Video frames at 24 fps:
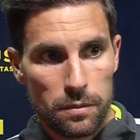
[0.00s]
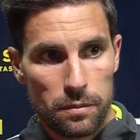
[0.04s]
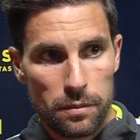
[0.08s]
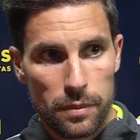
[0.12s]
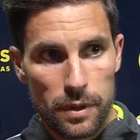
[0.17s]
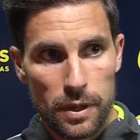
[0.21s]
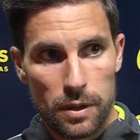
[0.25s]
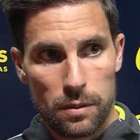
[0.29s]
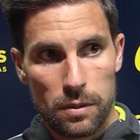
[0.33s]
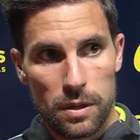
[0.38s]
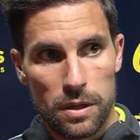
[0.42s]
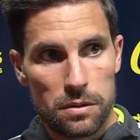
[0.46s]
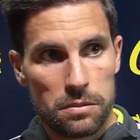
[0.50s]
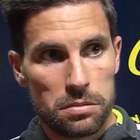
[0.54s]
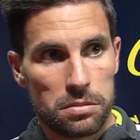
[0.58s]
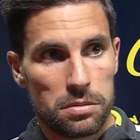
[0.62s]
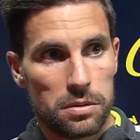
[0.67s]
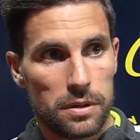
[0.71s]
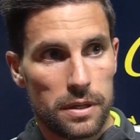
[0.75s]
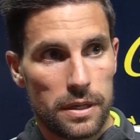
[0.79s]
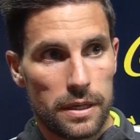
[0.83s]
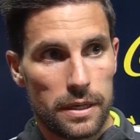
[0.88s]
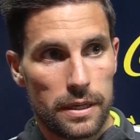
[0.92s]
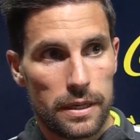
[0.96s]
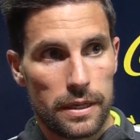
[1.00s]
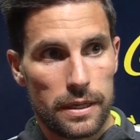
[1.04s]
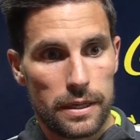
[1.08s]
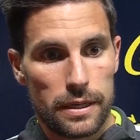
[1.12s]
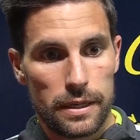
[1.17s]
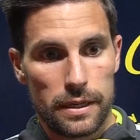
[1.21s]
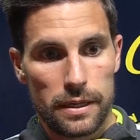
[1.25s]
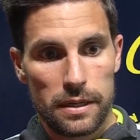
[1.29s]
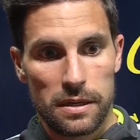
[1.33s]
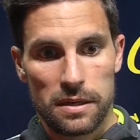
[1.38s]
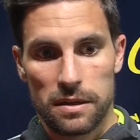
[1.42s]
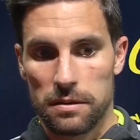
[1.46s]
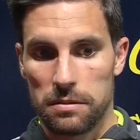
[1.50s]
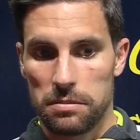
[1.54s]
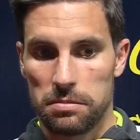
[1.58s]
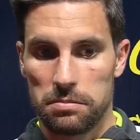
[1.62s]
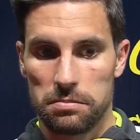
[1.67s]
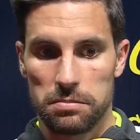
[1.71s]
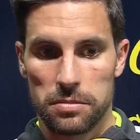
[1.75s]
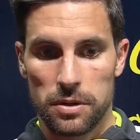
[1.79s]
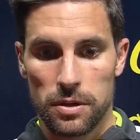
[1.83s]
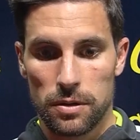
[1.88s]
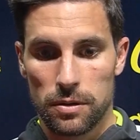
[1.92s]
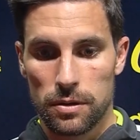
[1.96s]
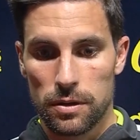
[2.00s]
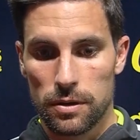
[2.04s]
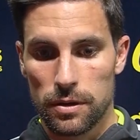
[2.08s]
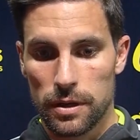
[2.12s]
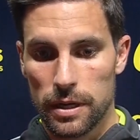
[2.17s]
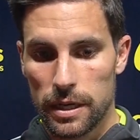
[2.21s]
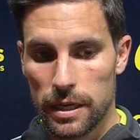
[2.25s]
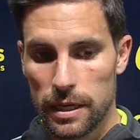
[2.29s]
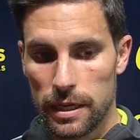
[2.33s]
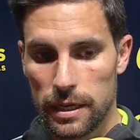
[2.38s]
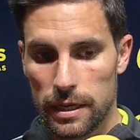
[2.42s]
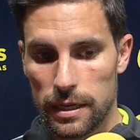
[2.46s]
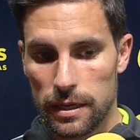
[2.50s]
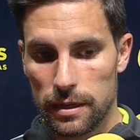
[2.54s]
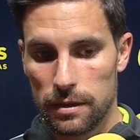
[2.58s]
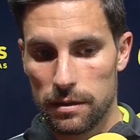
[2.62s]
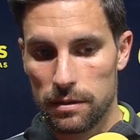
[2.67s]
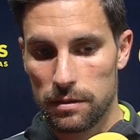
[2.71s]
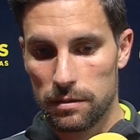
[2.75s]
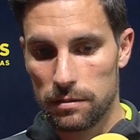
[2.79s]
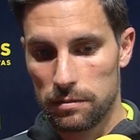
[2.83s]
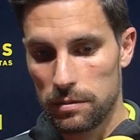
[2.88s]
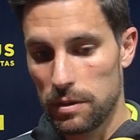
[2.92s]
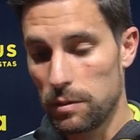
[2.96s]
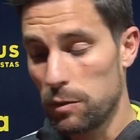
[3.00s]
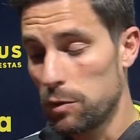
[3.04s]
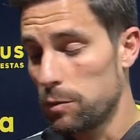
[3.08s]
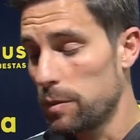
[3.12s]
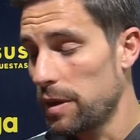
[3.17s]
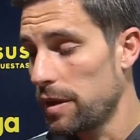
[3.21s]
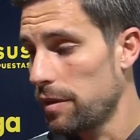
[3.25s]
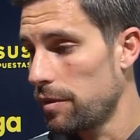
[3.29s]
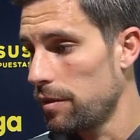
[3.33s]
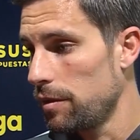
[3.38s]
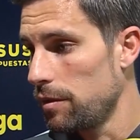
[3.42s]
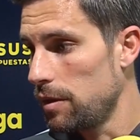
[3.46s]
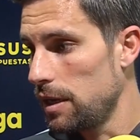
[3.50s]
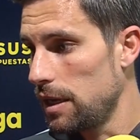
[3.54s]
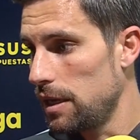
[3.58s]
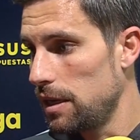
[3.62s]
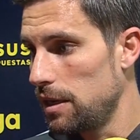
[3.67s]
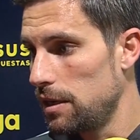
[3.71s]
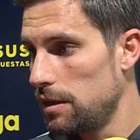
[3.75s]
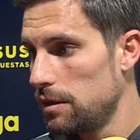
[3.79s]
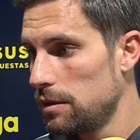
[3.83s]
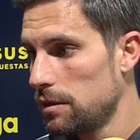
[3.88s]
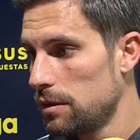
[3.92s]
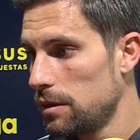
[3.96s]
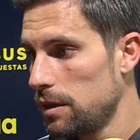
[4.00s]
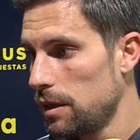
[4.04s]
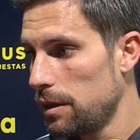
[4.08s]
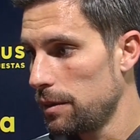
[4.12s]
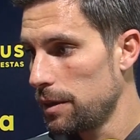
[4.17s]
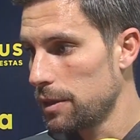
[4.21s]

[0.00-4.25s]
Pero bueno, eh, yo creo que hemos merecido la, la,